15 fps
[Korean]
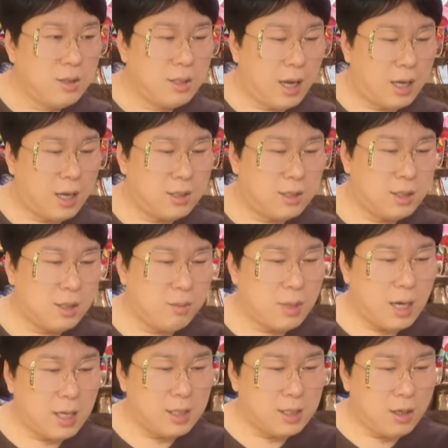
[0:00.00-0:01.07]
자,
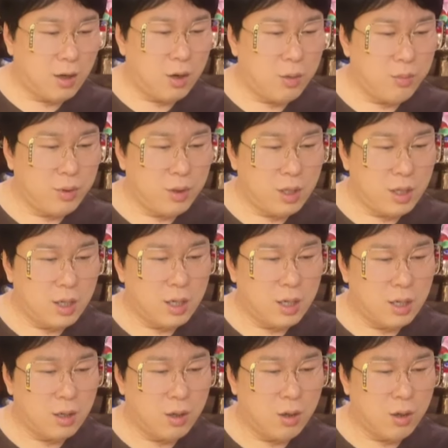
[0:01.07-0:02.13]
지금까지
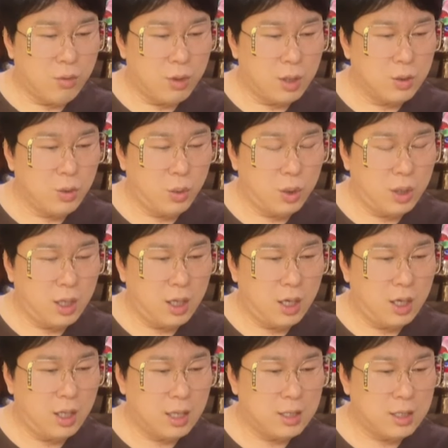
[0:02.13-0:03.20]
여러분들, 어, 우리
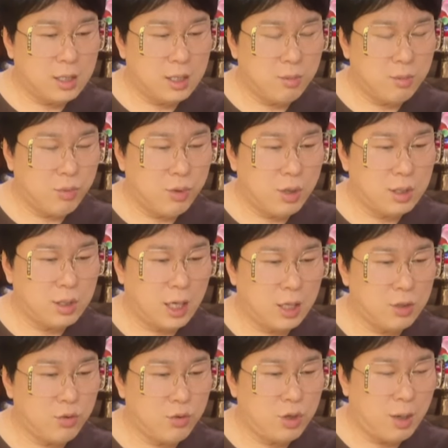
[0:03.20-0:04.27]
소띠 되시는 분들
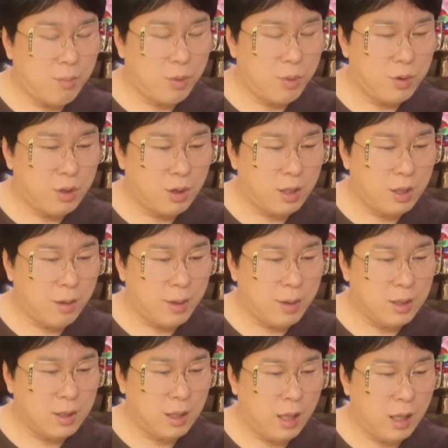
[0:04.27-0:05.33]
사주를 한번
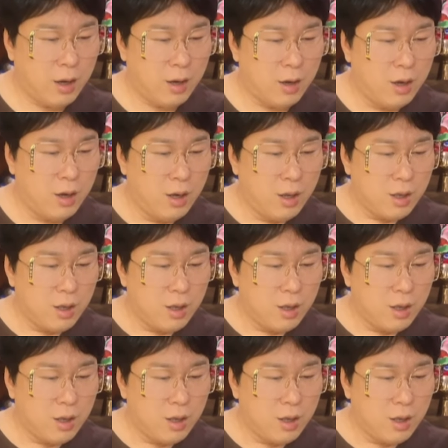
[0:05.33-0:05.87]
들여다봤는데요.